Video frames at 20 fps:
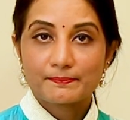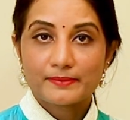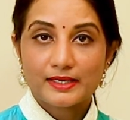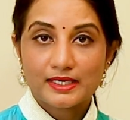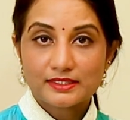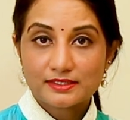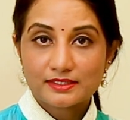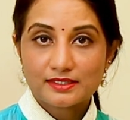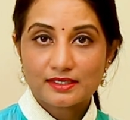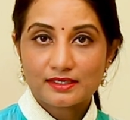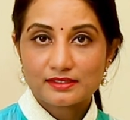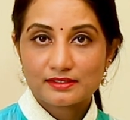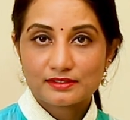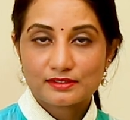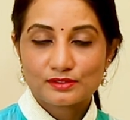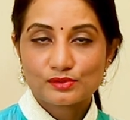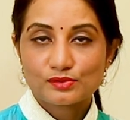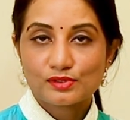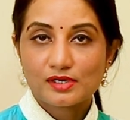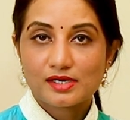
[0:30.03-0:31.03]

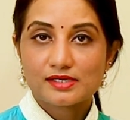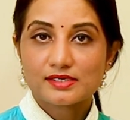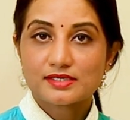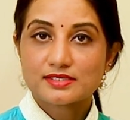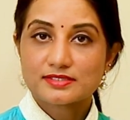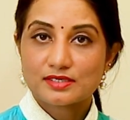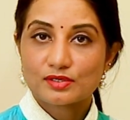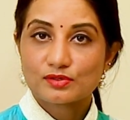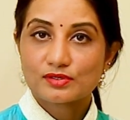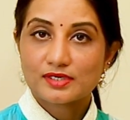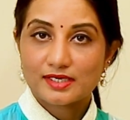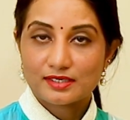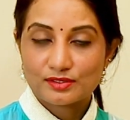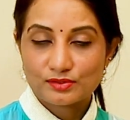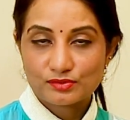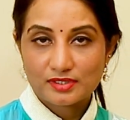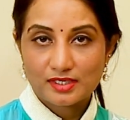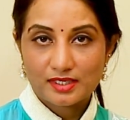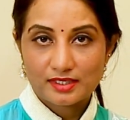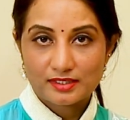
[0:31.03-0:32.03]
పాతకాలంలో అల్ట్రాసౌండ్
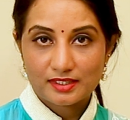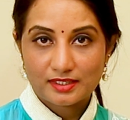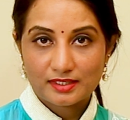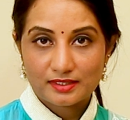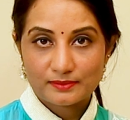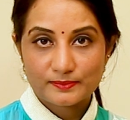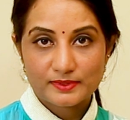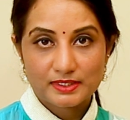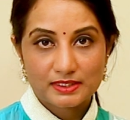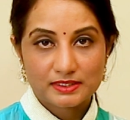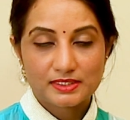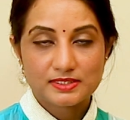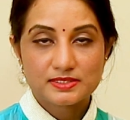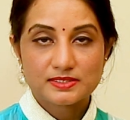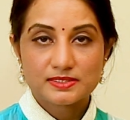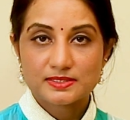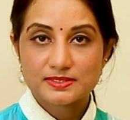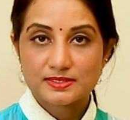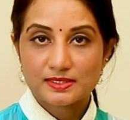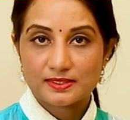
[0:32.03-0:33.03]
లేకుండానే
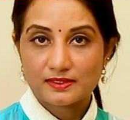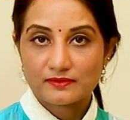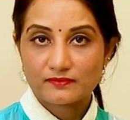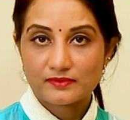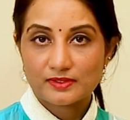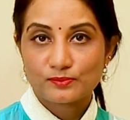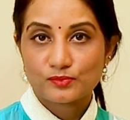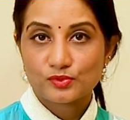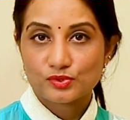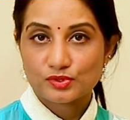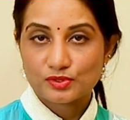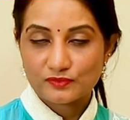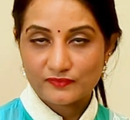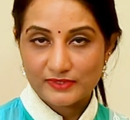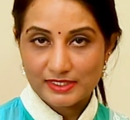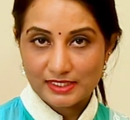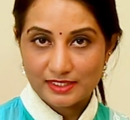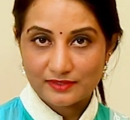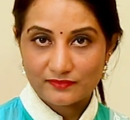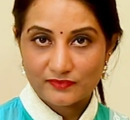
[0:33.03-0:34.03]
ప్రెగ్నెన్సీస్ అనేవి ముందుకు
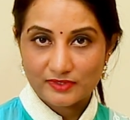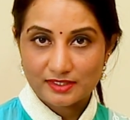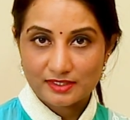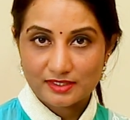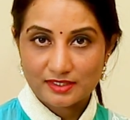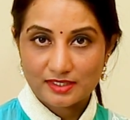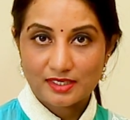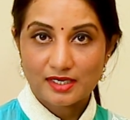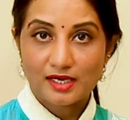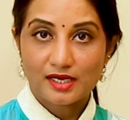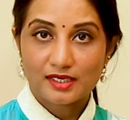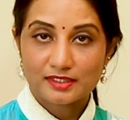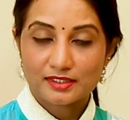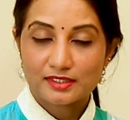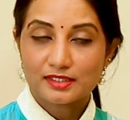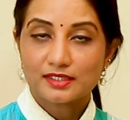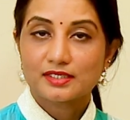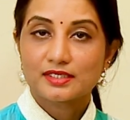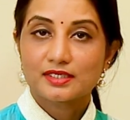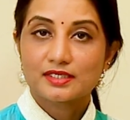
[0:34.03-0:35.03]
వెళ్ళేవి
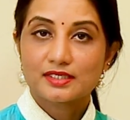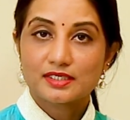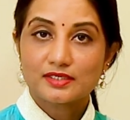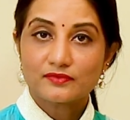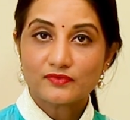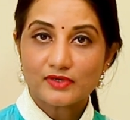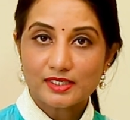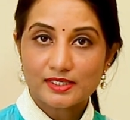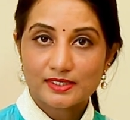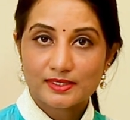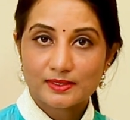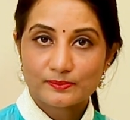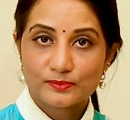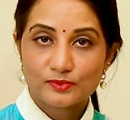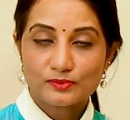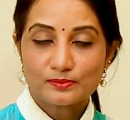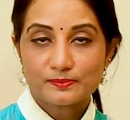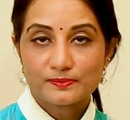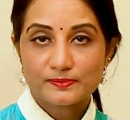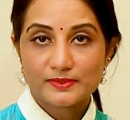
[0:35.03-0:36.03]
కానీ ఇవాళ
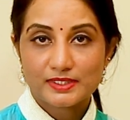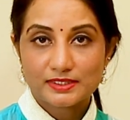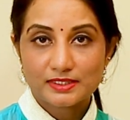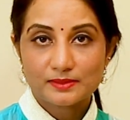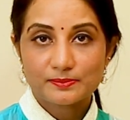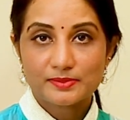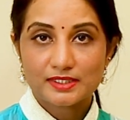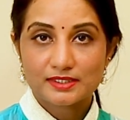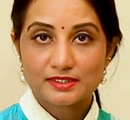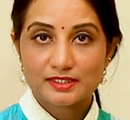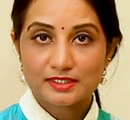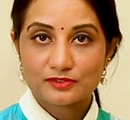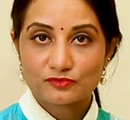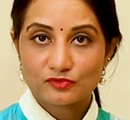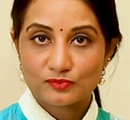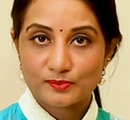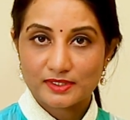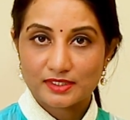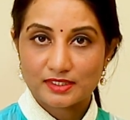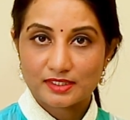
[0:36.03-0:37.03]
రేపు ప్రతి ప్రెగ్నెంట్
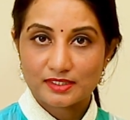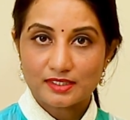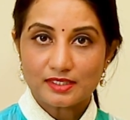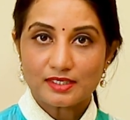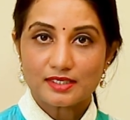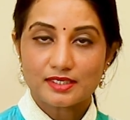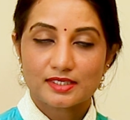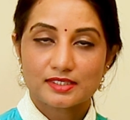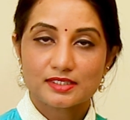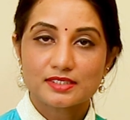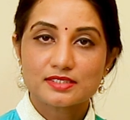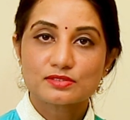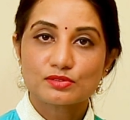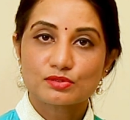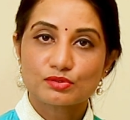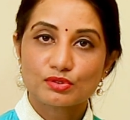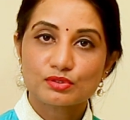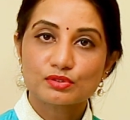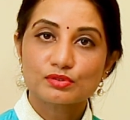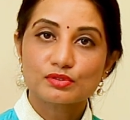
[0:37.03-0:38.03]
ఉమెన్కి
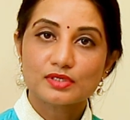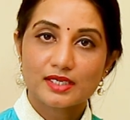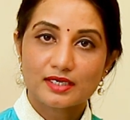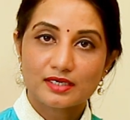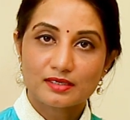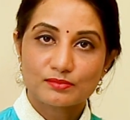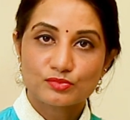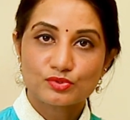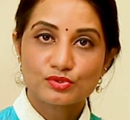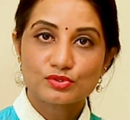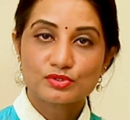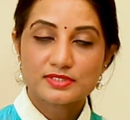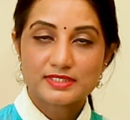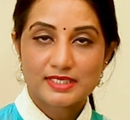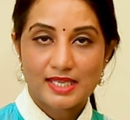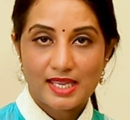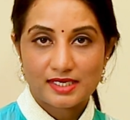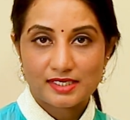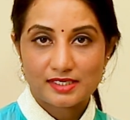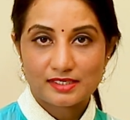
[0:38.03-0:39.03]
కనీసం రెండు లేక మూడు
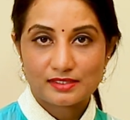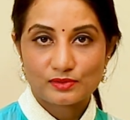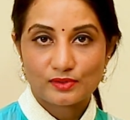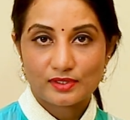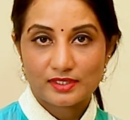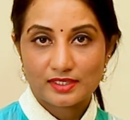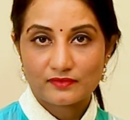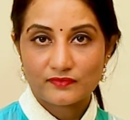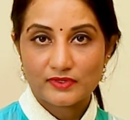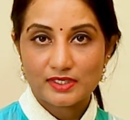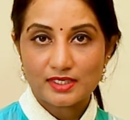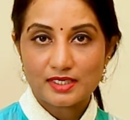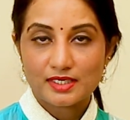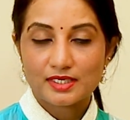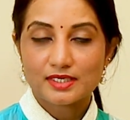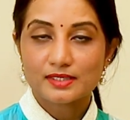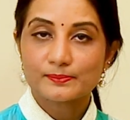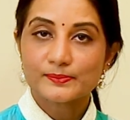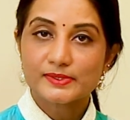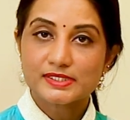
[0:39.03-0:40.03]
స్కానింగ్లు అనేవి
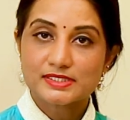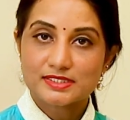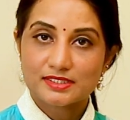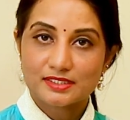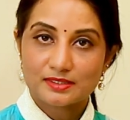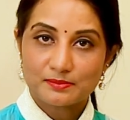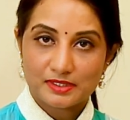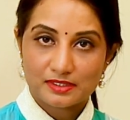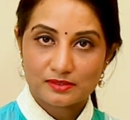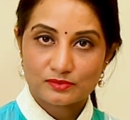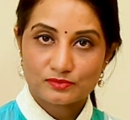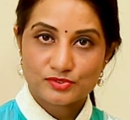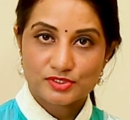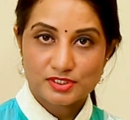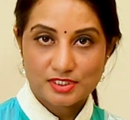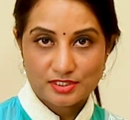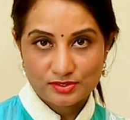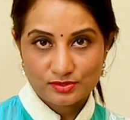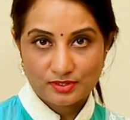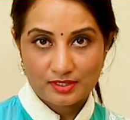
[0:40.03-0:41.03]
కంపల్సరీ మనం
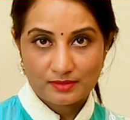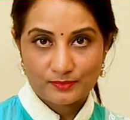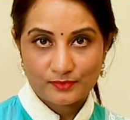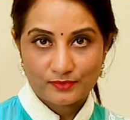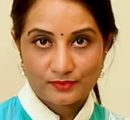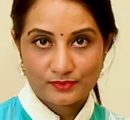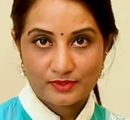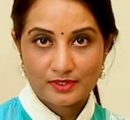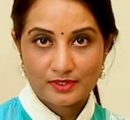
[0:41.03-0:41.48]
చేస్తాము